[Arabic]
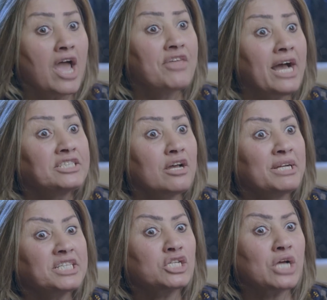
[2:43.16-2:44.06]
اذا انت ما
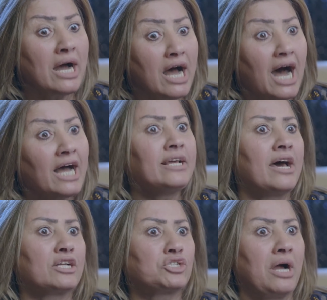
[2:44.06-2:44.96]
ترجعه
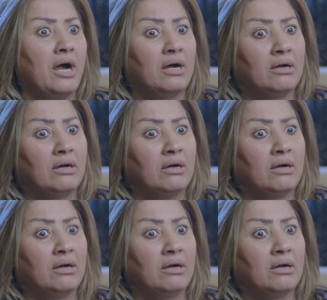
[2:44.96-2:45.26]
انا ارجعه